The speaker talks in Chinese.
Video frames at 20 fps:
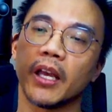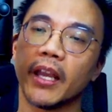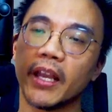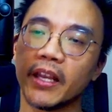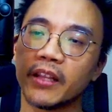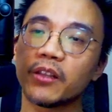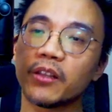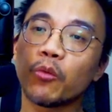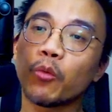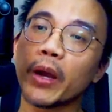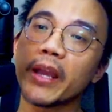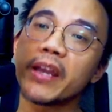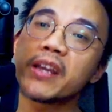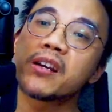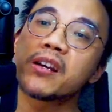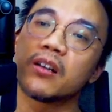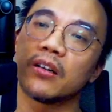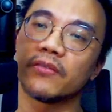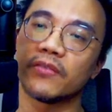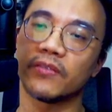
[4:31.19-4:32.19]
In the
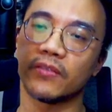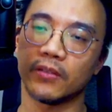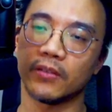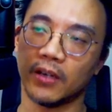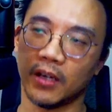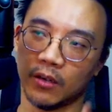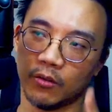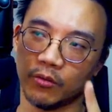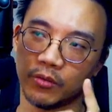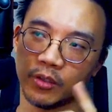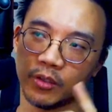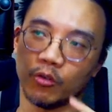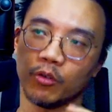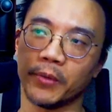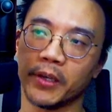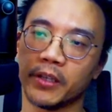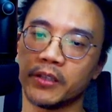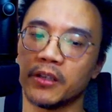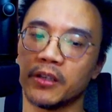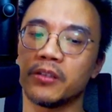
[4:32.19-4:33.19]
wake of，啊，这我
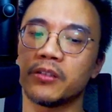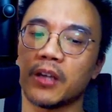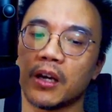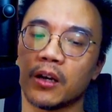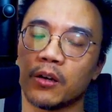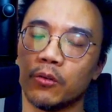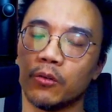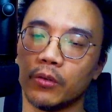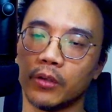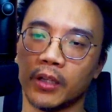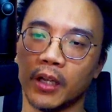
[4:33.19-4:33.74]
们以前讲过。